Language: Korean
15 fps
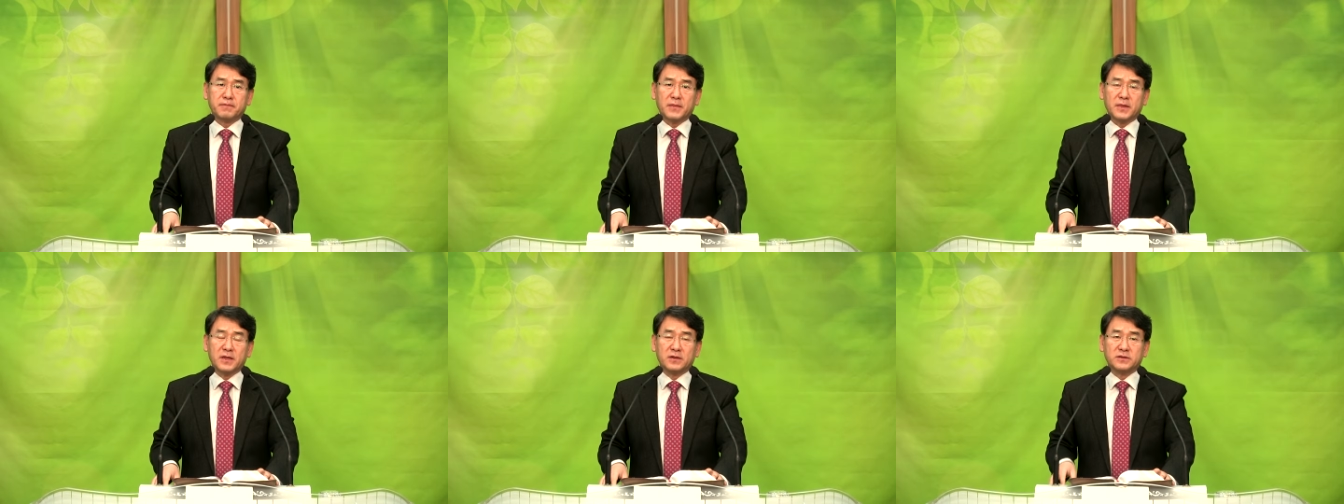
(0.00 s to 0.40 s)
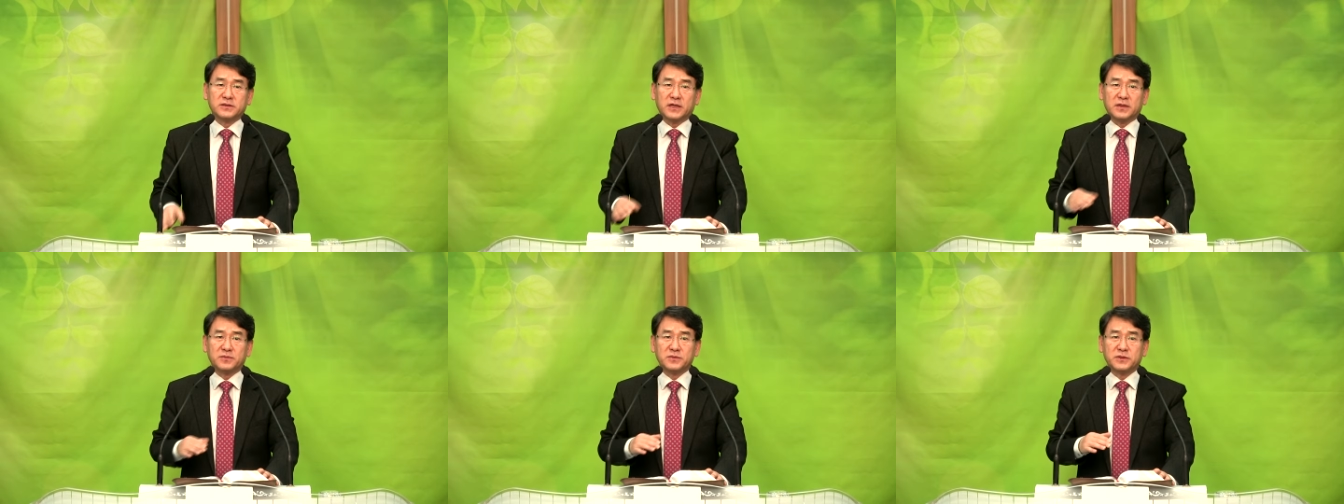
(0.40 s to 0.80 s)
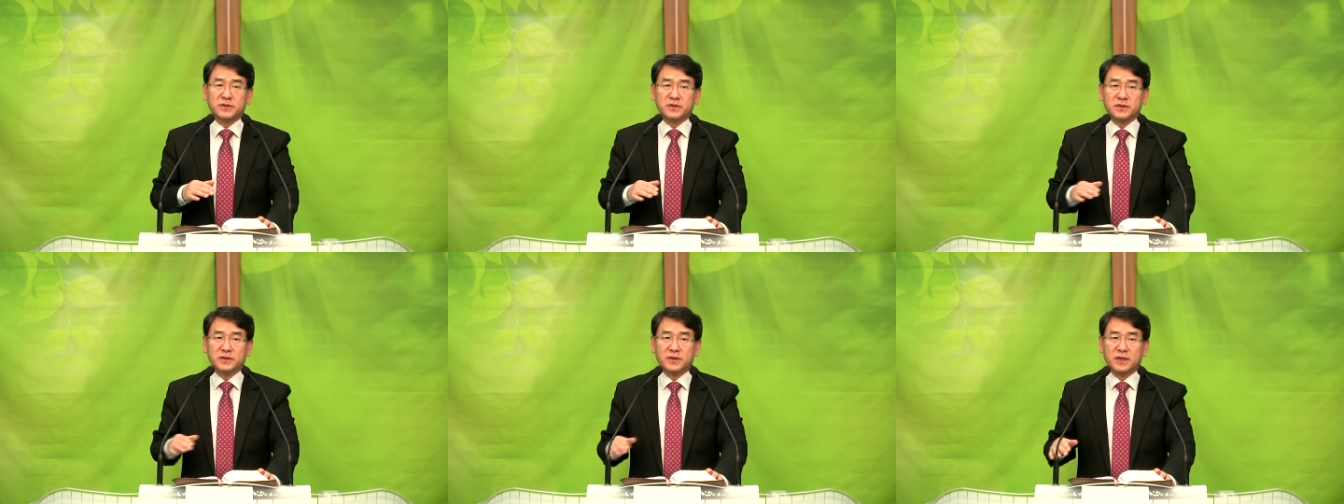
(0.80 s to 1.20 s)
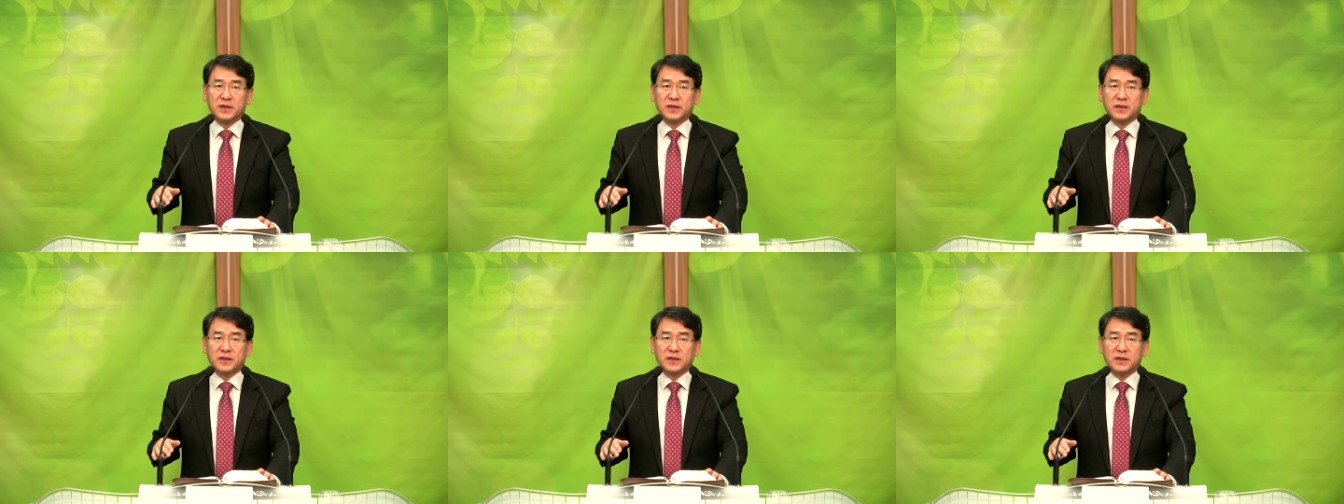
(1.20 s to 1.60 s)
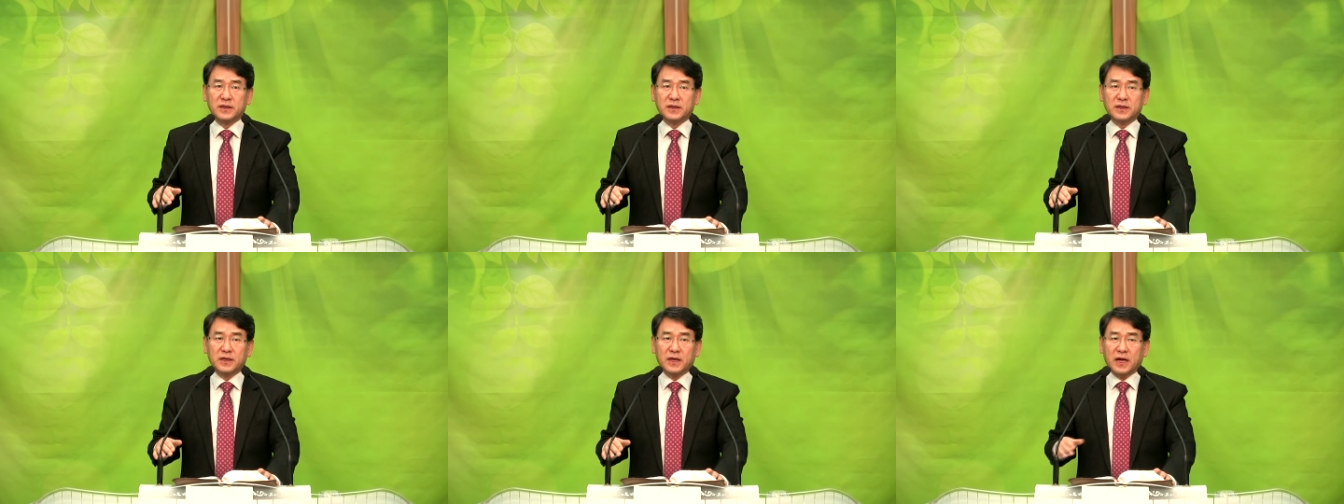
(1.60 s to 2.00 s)
이런 사람들은
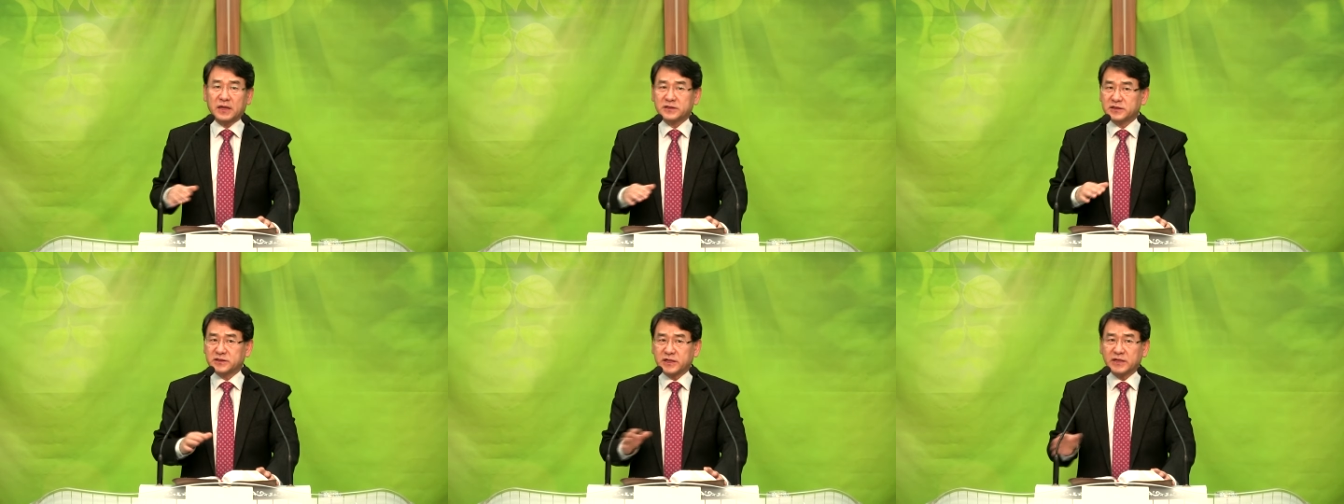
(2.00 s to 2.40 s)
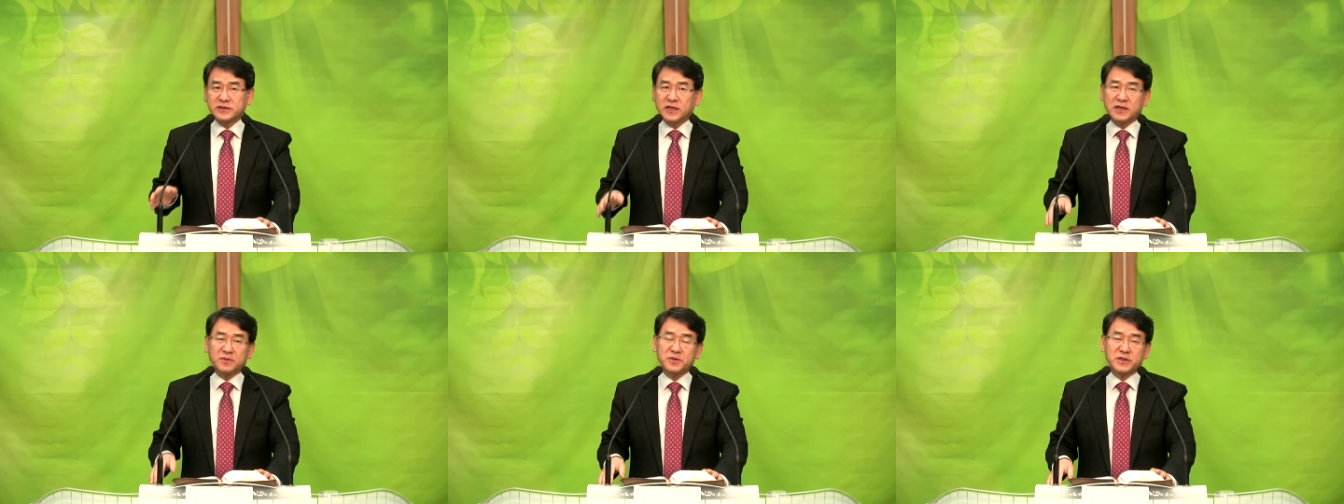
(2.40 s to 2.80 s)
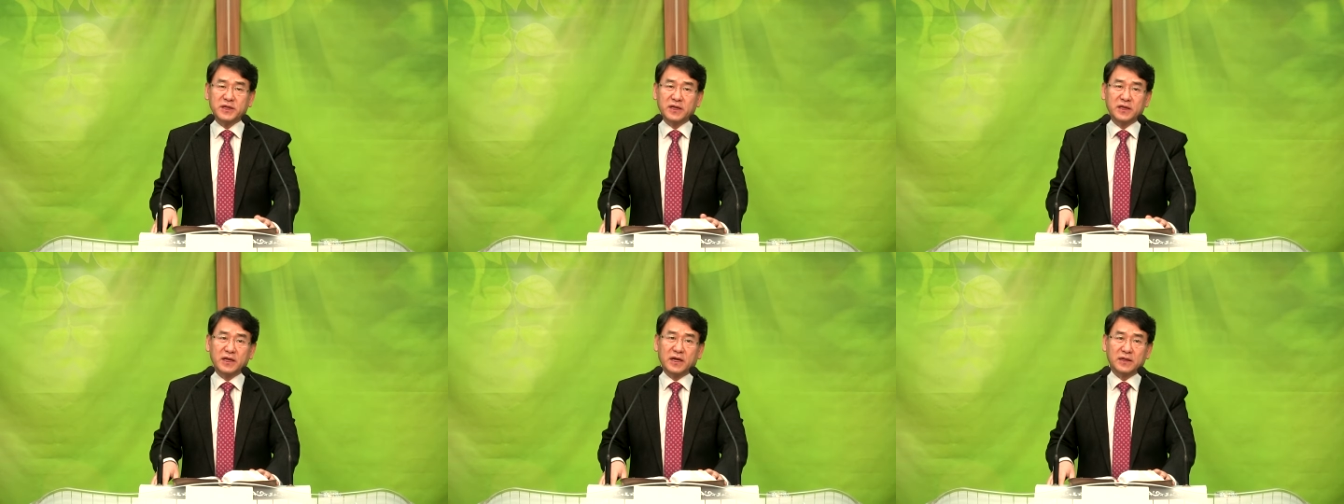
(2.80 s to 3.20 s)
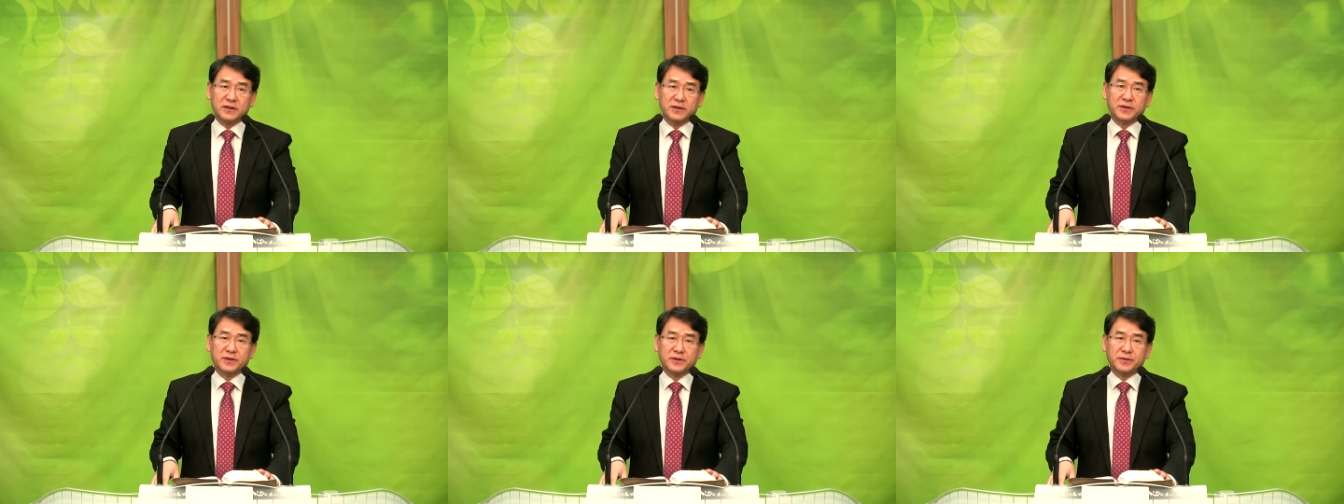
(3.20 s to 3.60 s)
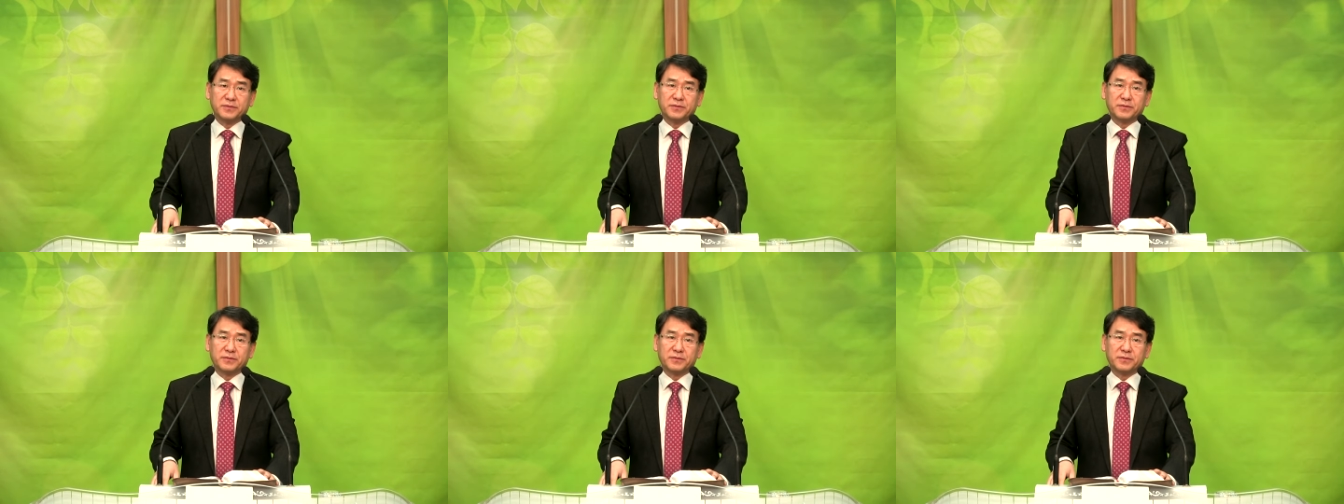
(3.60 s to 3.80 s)
아직 새 사람이 된 게 아니에요.